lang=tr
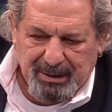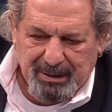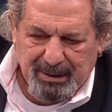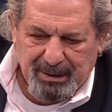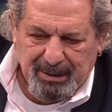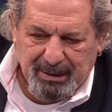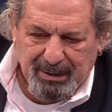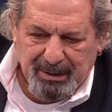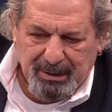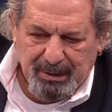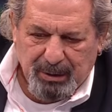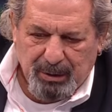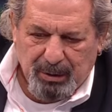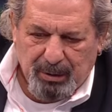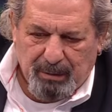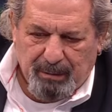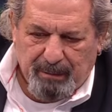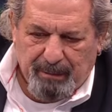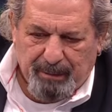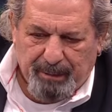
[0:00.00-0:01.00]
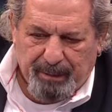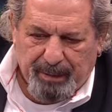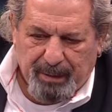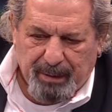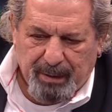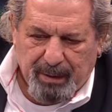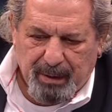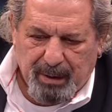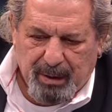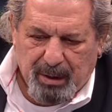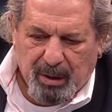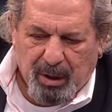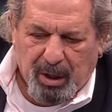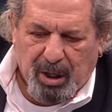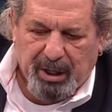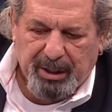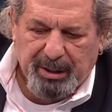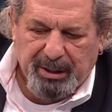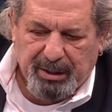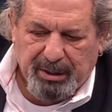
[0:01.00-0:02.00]
İşte ayağını bastığı için.
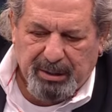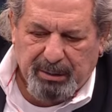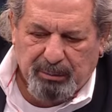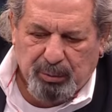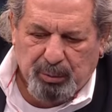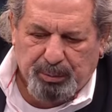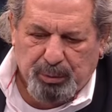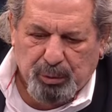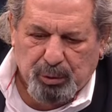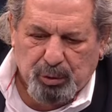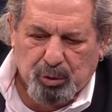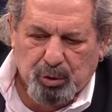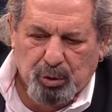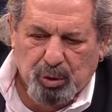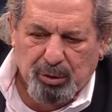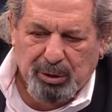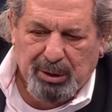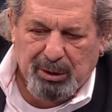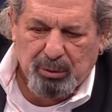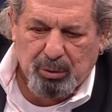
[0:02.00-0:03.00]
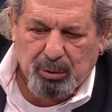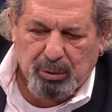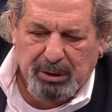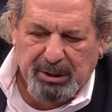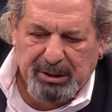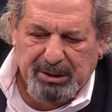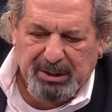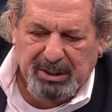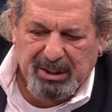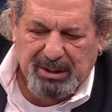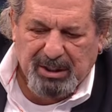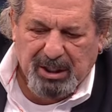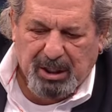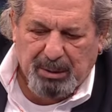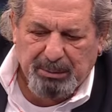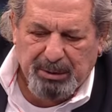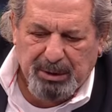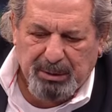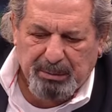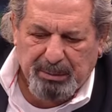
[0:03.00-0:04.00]
Hayır bu pozisyondan dolayı değil
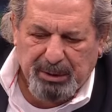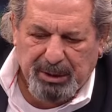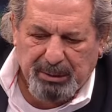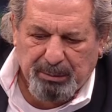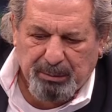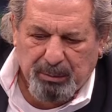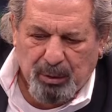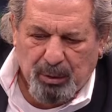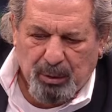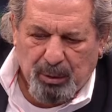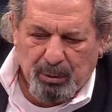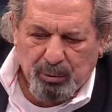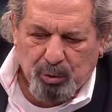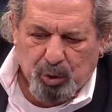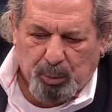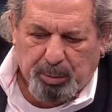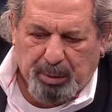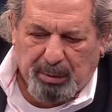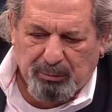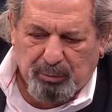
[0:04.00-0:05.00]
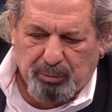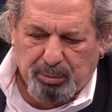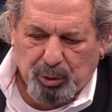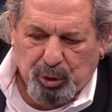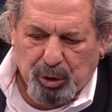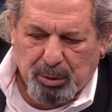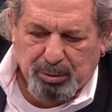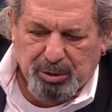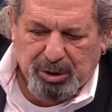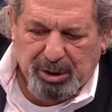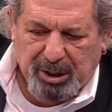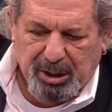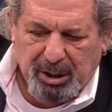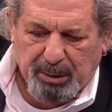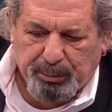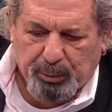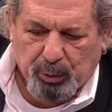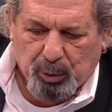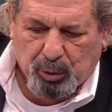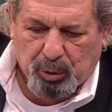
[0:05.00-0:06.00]
tahminim benim. Topa mı vuruyor bir şey
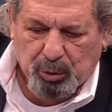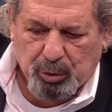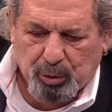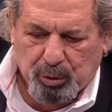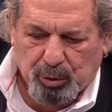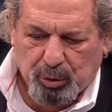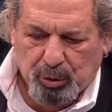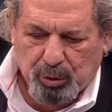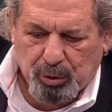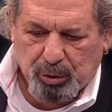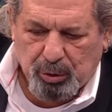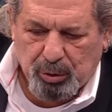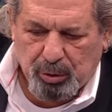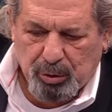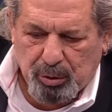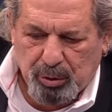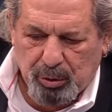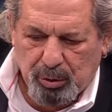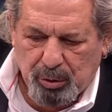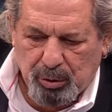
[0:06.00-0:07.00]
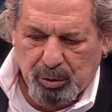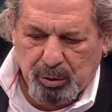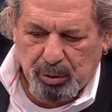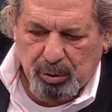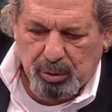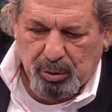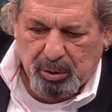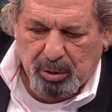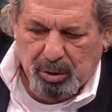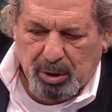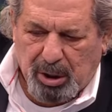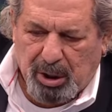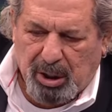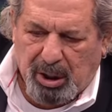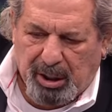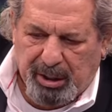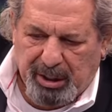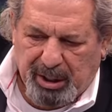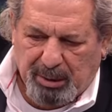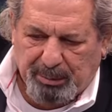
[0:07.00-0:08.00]
yapıyor oyuncu. Yok hocam bayağı bir... Ha,
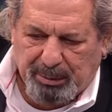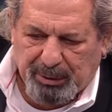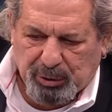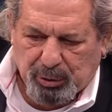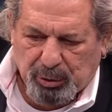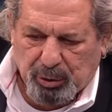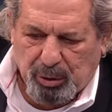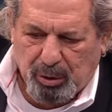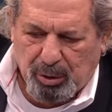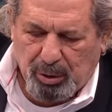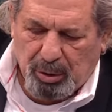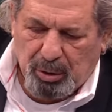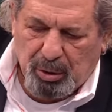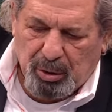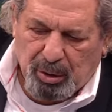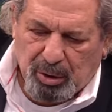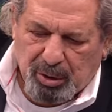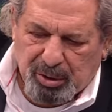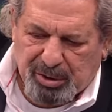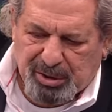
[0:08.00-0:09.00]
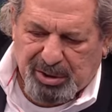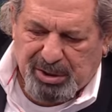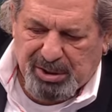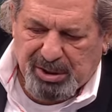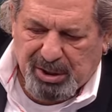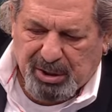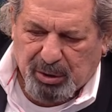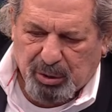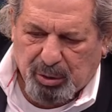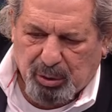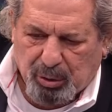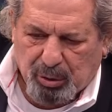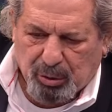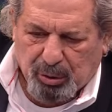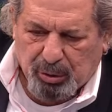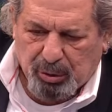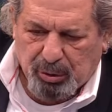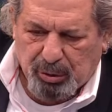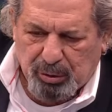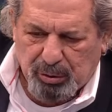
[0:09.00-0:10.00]
ayağa basıyor. Ayağa basıyor. Sarı doğru.
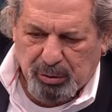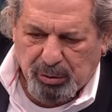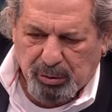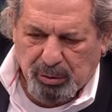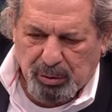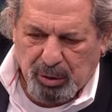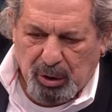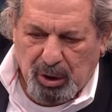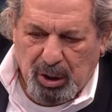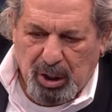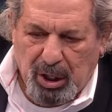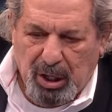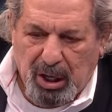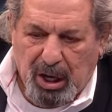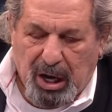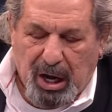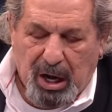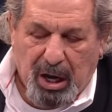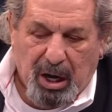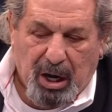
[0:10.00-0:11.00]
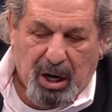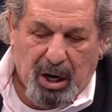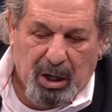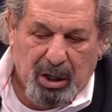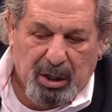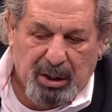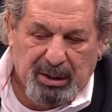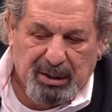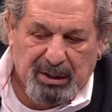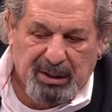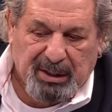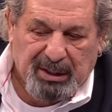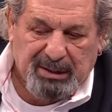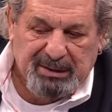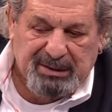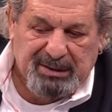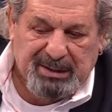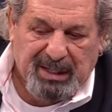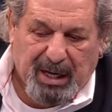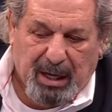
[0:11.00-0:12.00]
Tamam. Sarı doğru dedik
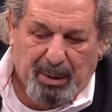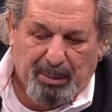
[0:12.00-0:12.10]
burada Ama